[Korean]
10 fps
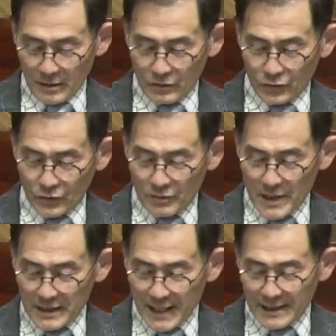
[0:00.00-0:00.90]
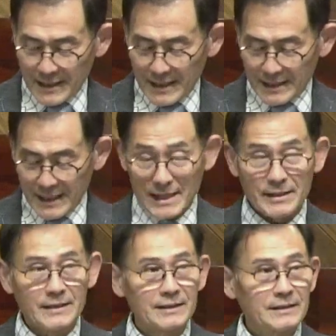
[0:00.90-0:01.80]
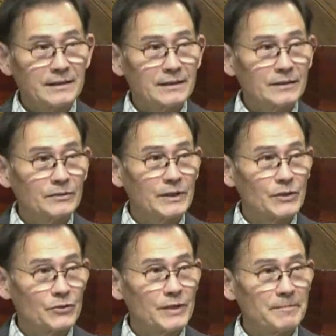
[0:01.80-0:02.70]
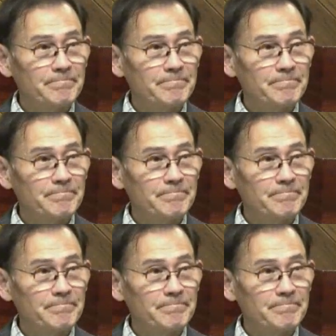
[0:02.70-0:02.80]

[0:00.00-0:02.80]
죽음의 자리까지 가시는 우리 주님.